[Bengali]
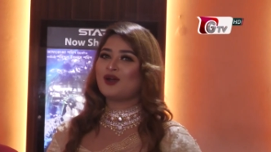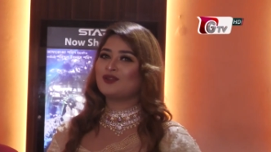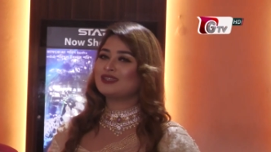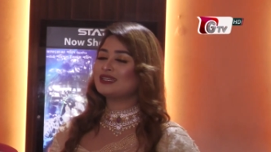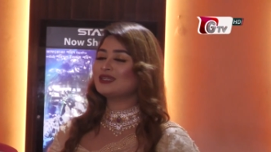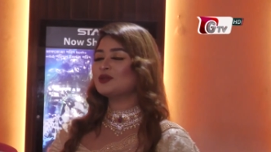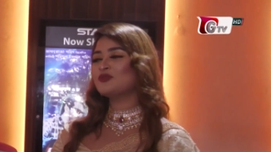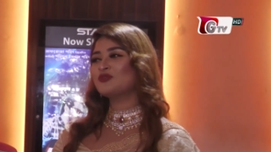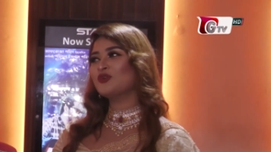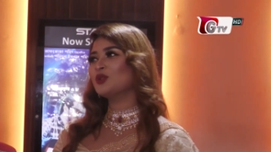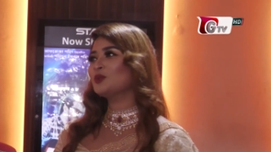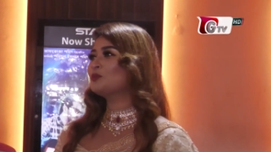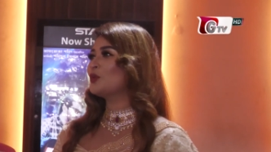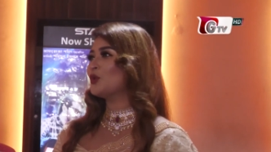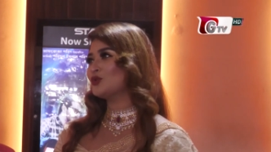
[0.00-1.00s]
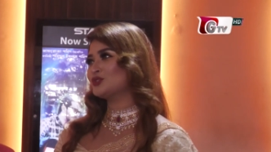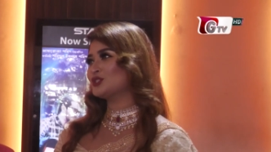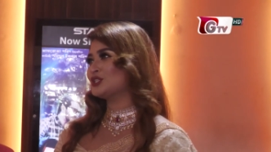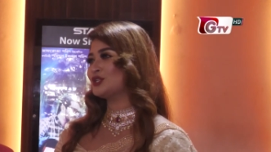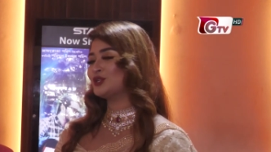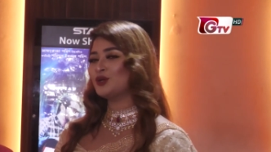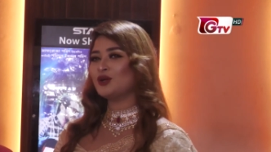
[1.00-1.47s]
অনলাইনে ফুল বুক
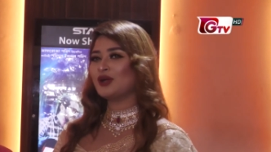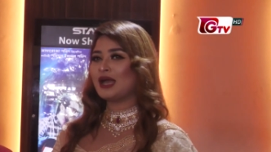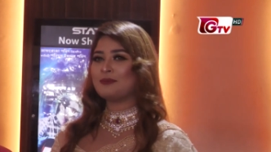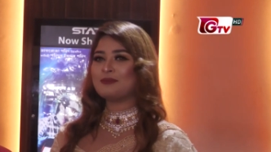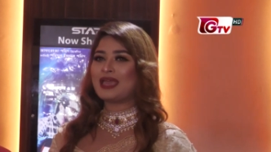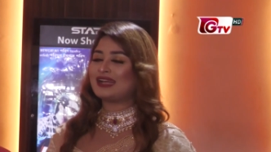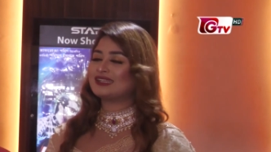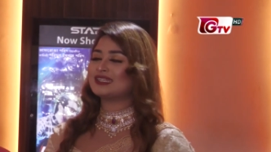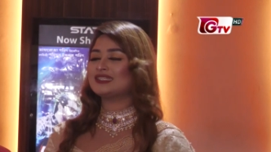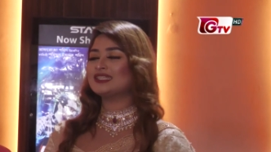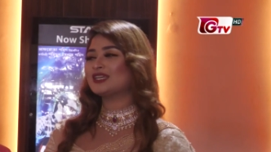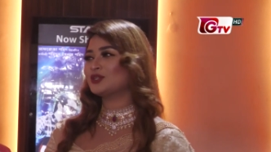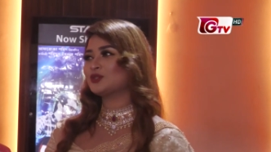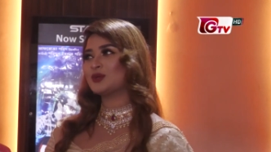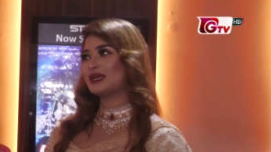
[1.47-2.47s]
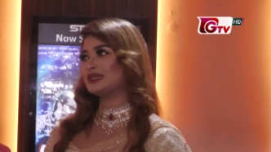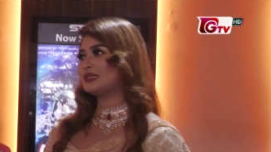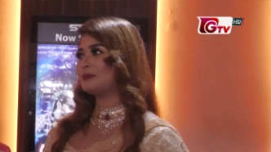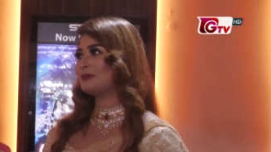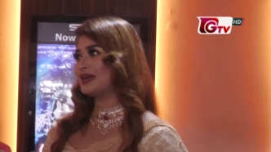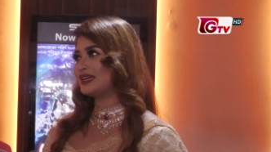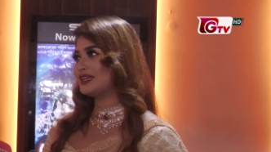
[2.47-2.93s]
ছিল আমি একটা টিকিটও
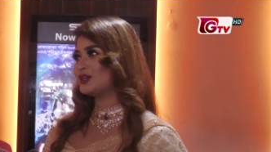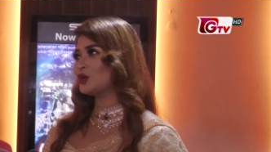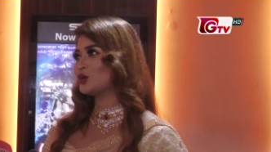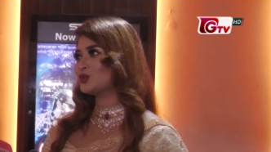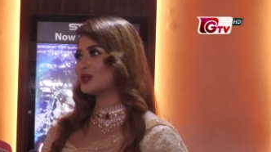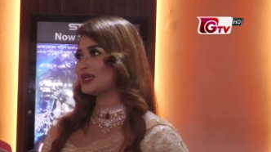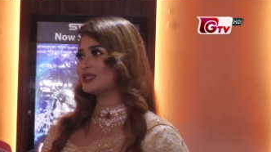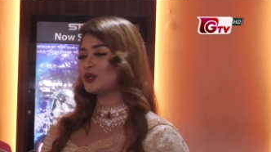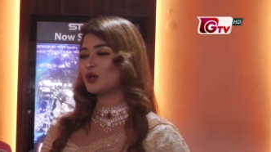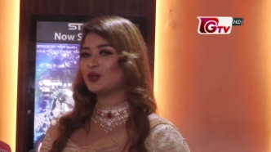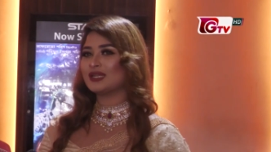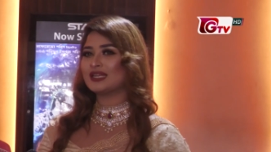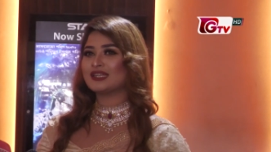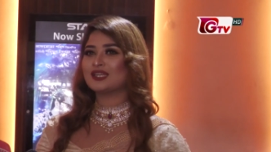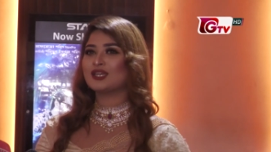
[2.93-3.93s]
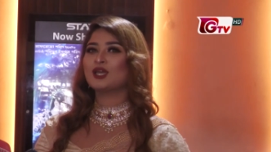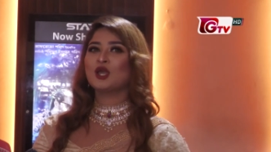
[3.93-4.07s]
কাটতে পারিনি গতকালকে অনলাইনে